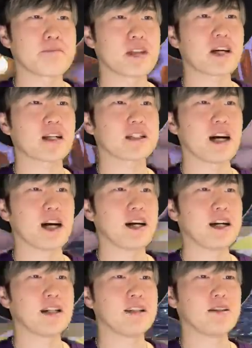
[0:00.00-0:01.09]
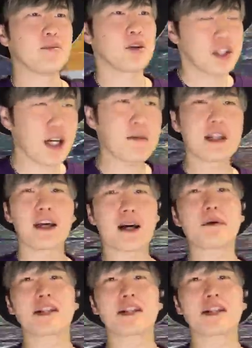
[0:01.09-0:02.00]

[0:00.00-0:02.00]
だからさもう一回みんなで頑張っ